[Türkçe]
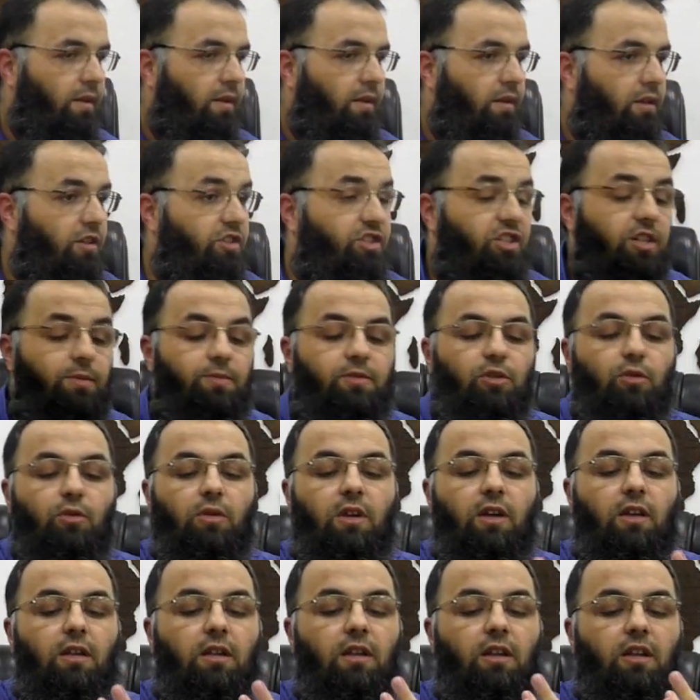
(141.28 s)
Hiç kimse
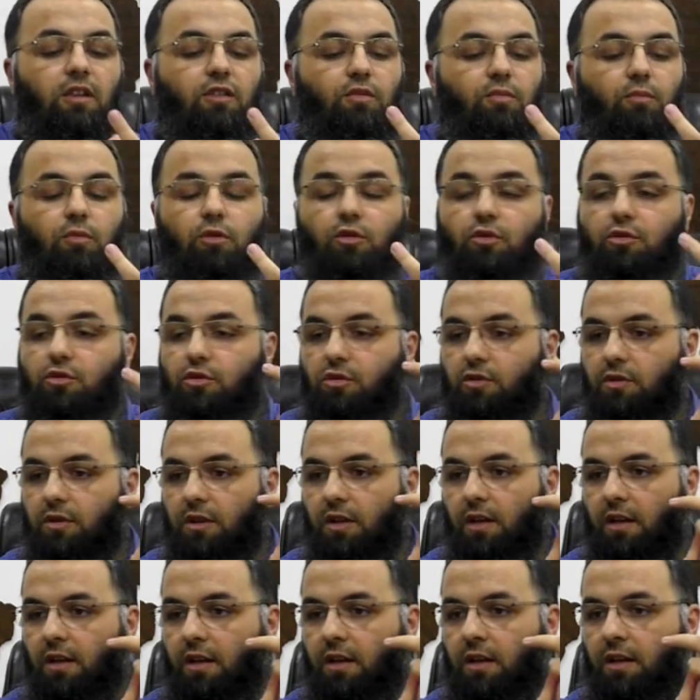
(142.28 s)
ona anlatmıyor.
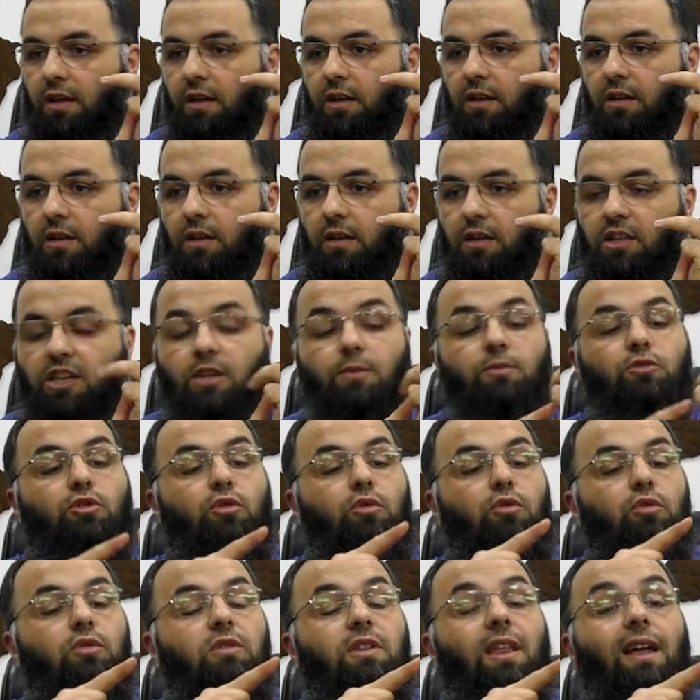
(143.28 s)
Kimse
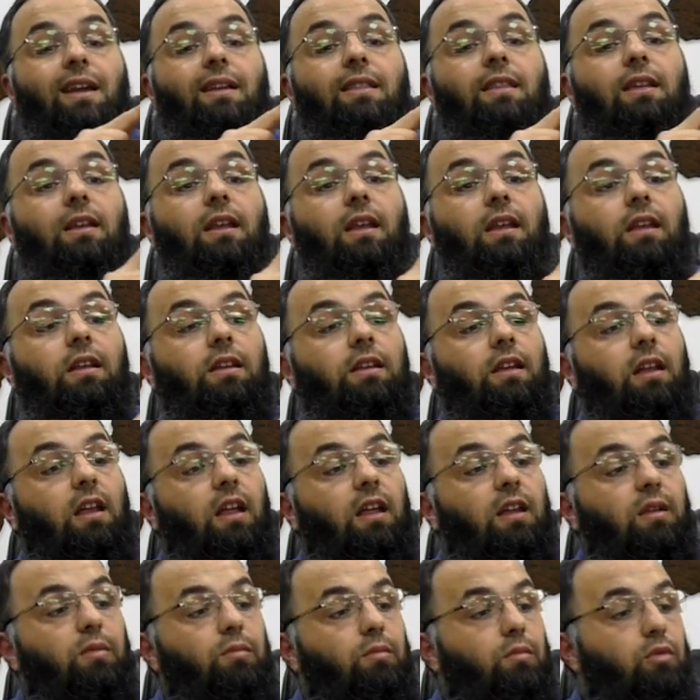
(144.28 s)
onun derdiyle
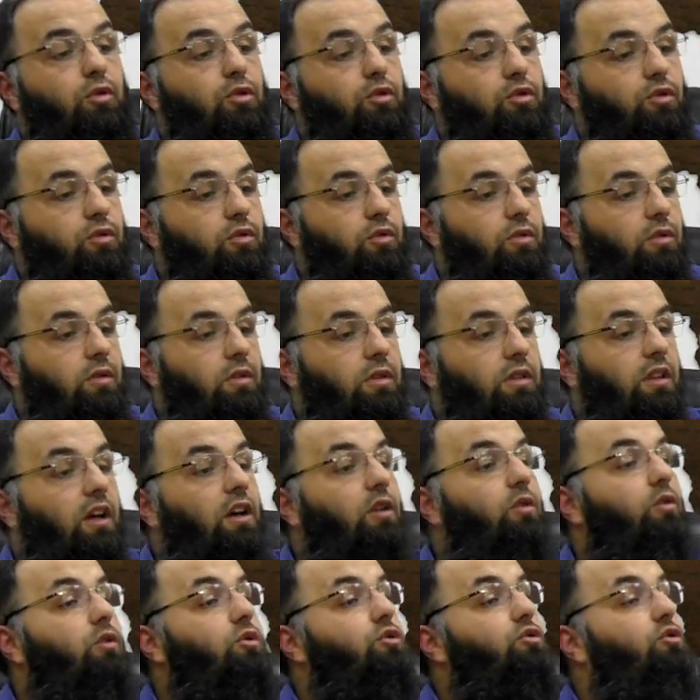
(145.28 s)
ilgilenmiyor.
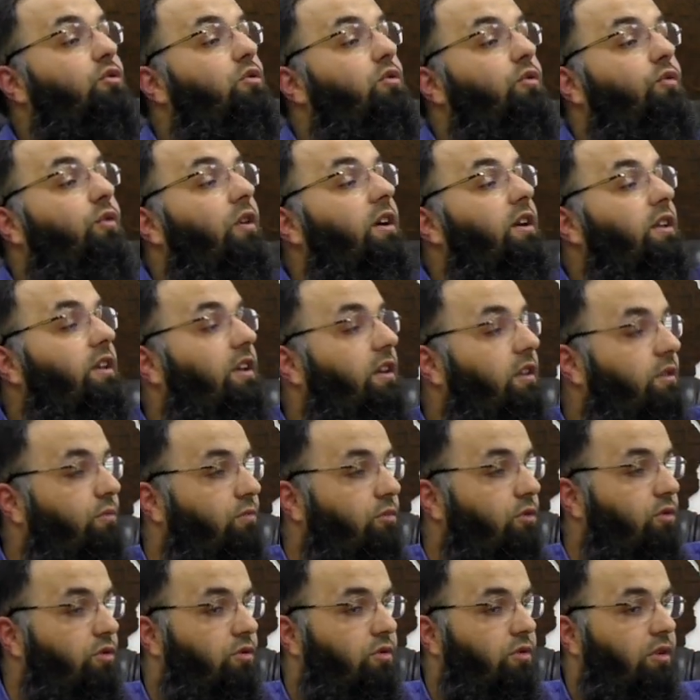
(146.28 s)
Daha doğrusu onu fark
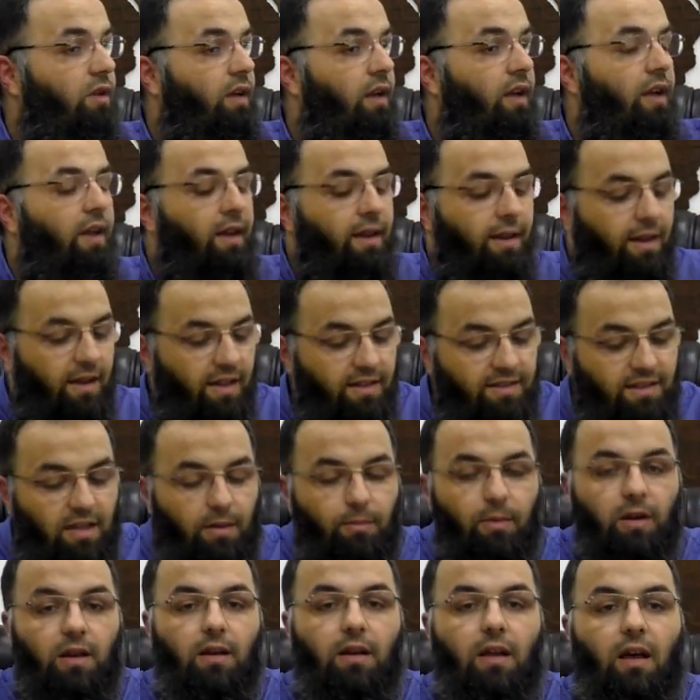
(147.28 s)
etmiyor. Ne
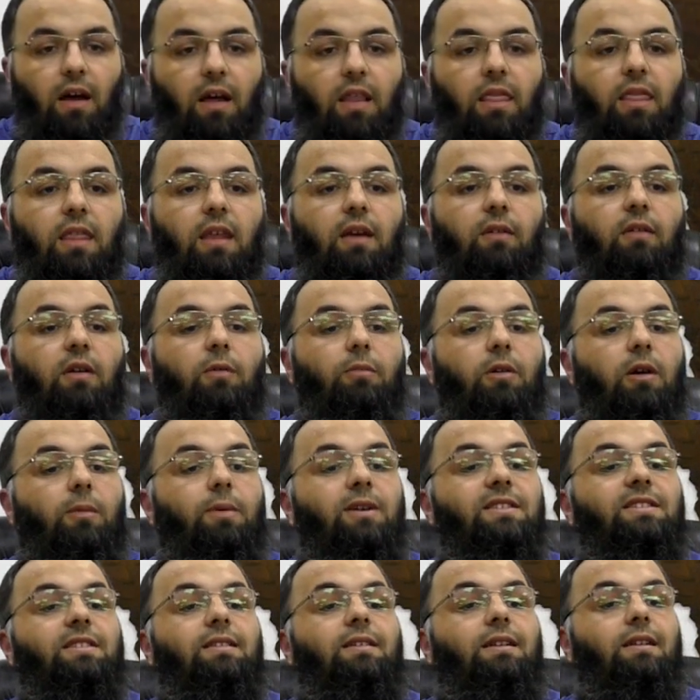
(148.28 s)
zaman anne ve
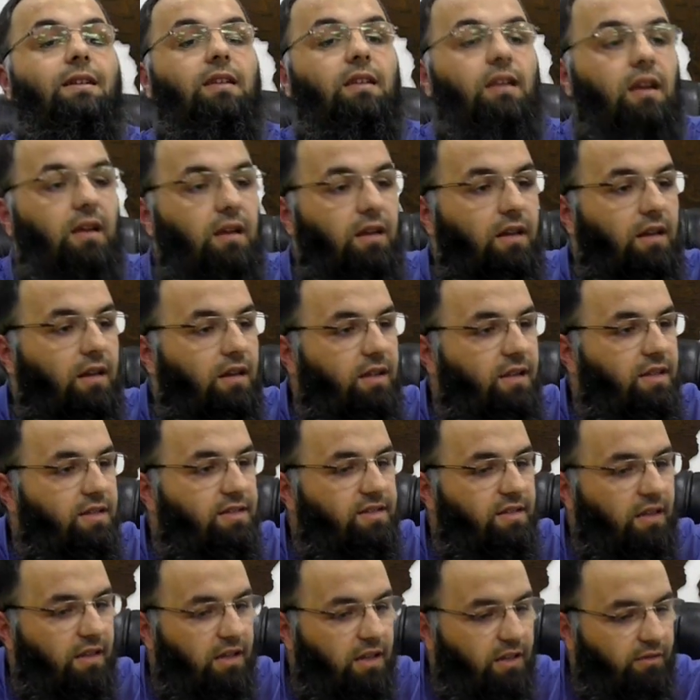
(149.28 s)
babasının yanına
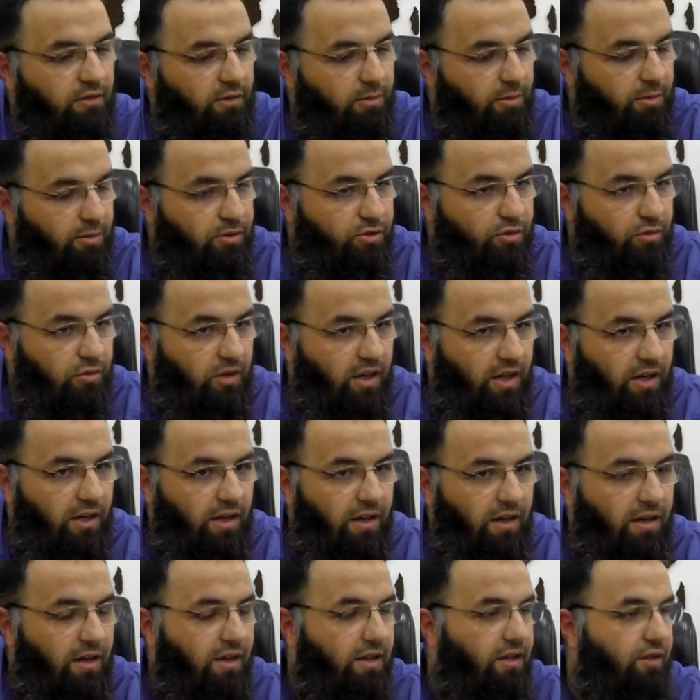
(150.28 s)
gitse anne ve babası ona
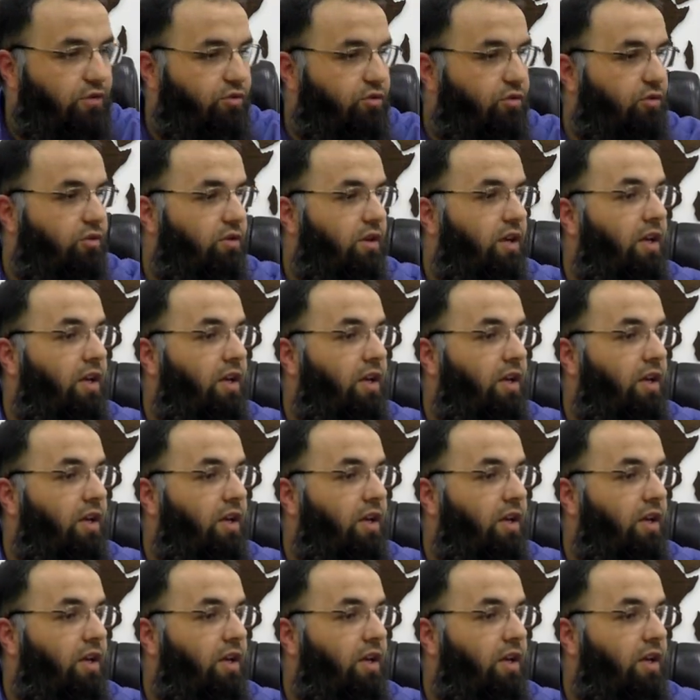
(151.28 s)
elleriyle itiyor.